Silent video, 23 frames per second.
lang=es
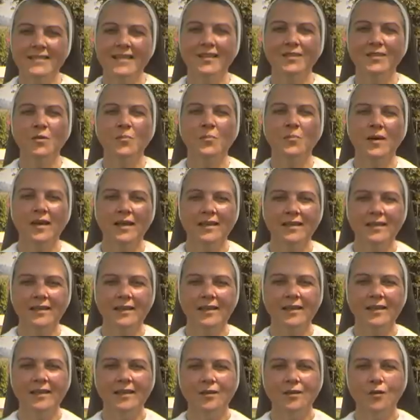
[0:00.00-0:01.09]
el Santo
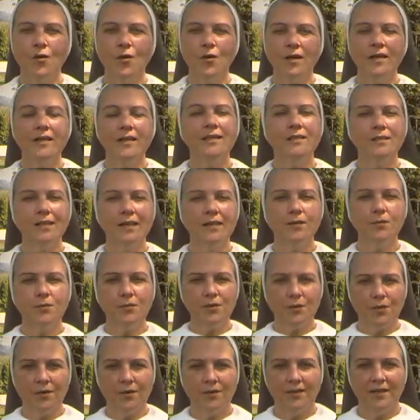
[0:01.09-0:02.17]
Padre
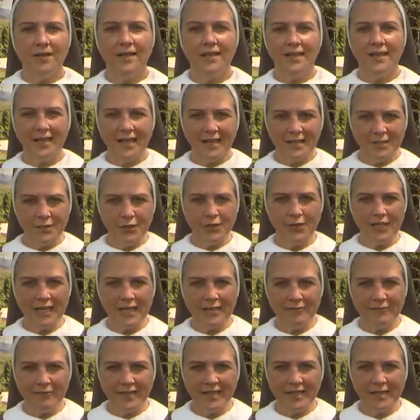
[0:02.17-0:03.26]
inauguró el Año de
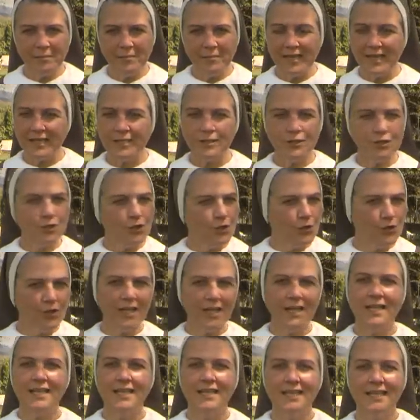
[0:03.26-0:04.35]
la Fe para
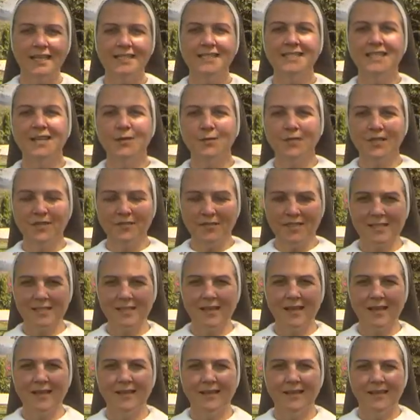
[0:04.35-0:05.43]
toda la Iglesia
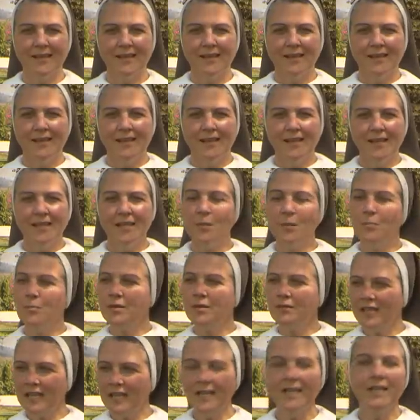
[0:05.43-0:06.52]
Universal. Qué
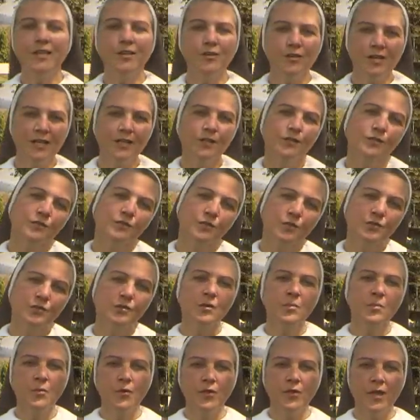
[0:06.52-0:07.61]
privilegio que
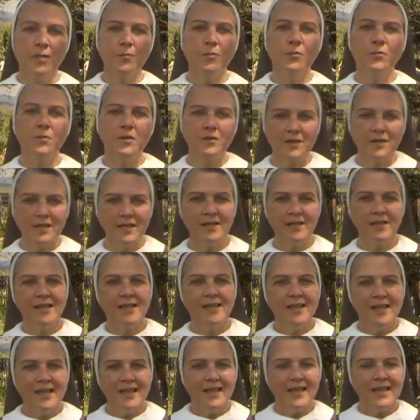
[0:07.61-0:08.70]
nosotros podamos vivir
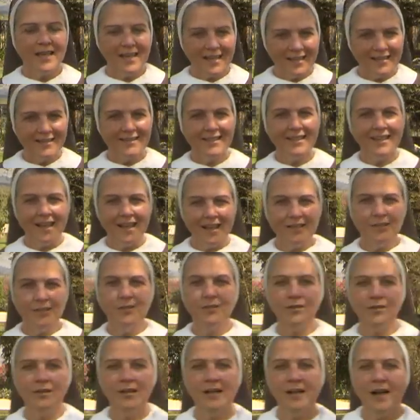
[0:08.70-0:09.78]
este
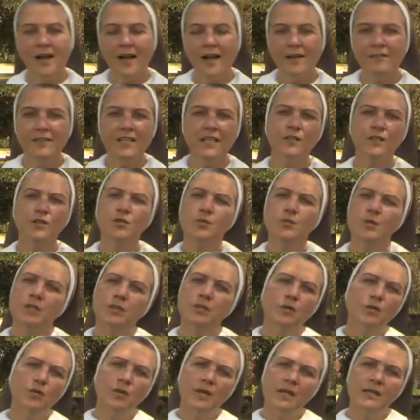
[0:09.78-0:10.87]
año abriendo
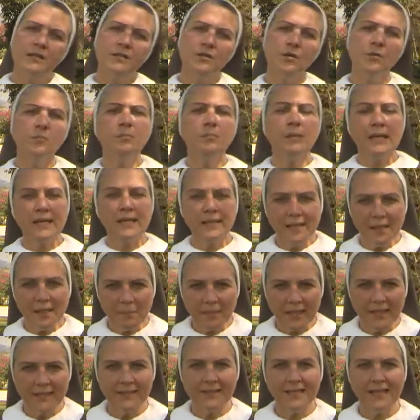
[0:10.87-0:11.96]
nuestro corazón
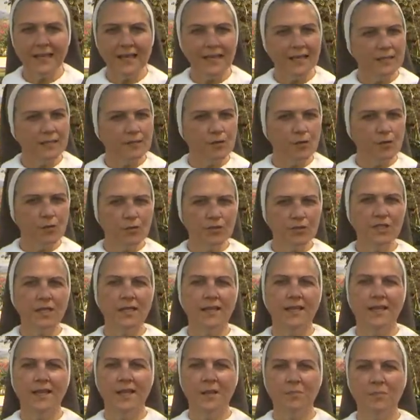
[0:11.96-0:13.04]
plenamente a la
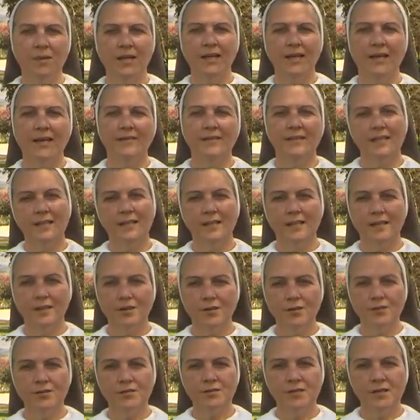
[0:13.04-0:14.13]
escucha de la palabra de
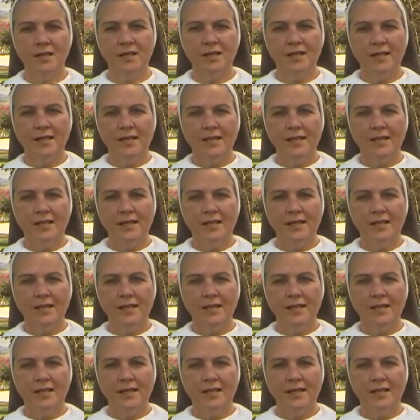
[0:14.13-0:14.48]
Dios,